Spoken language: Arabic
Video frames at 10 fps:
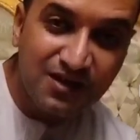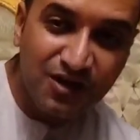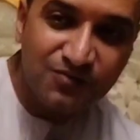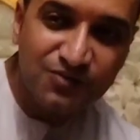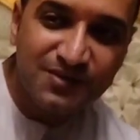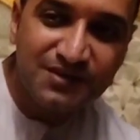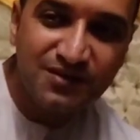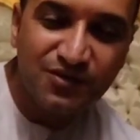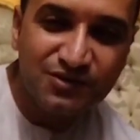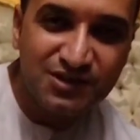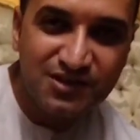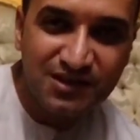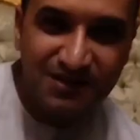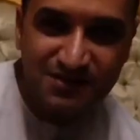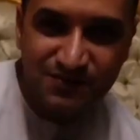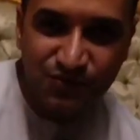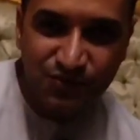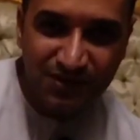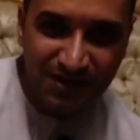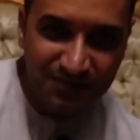عموما هو ده
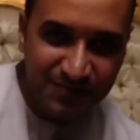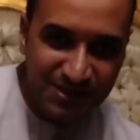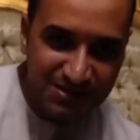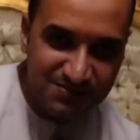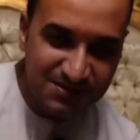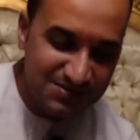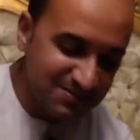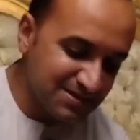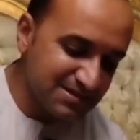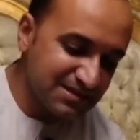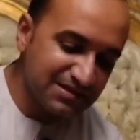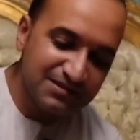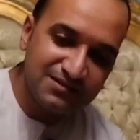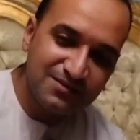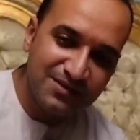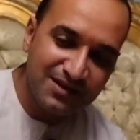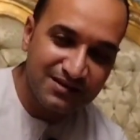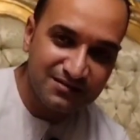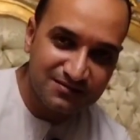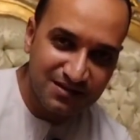اسمه غماز بالنسبه للناس الجديده
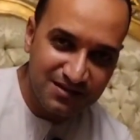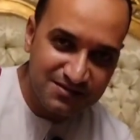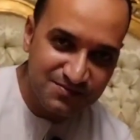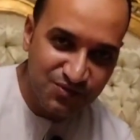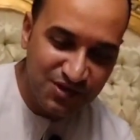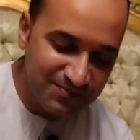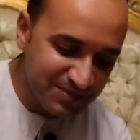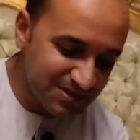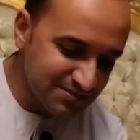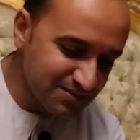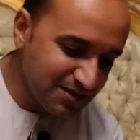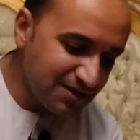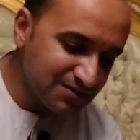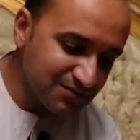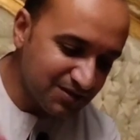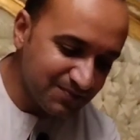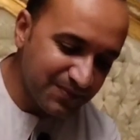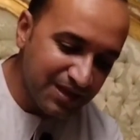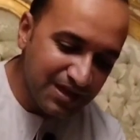معايا ده اسمه غماز طيب